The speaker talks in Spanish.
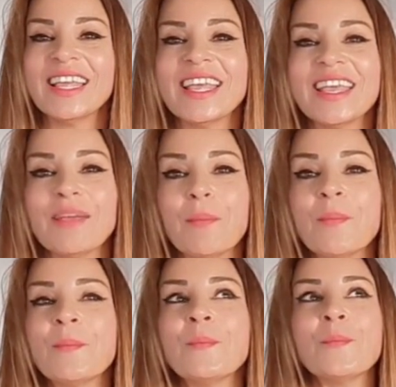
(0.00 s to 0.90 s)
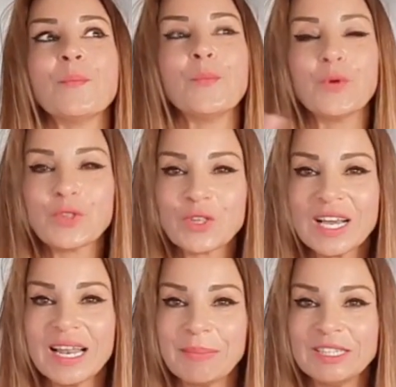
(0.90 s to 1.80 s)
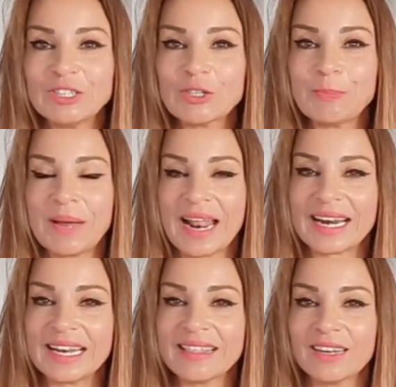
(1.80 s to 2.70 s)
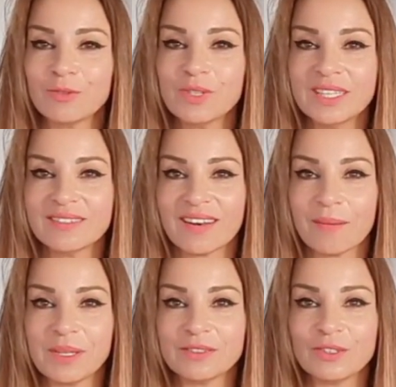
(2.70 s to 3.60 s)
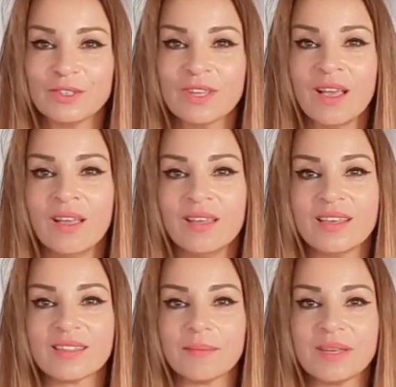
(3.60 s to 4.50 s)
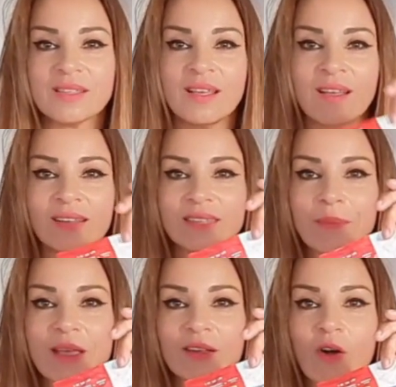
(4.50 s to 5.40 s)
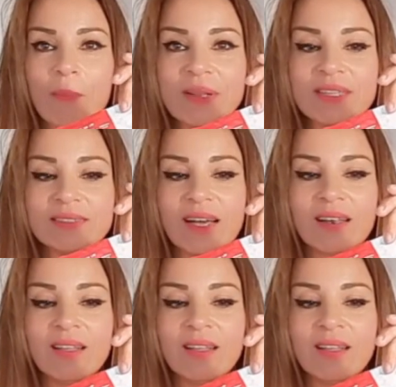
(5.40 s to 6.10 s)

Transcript: y muchos elementos para realizar tus entrenamientos. Y este mes te vengo a presentar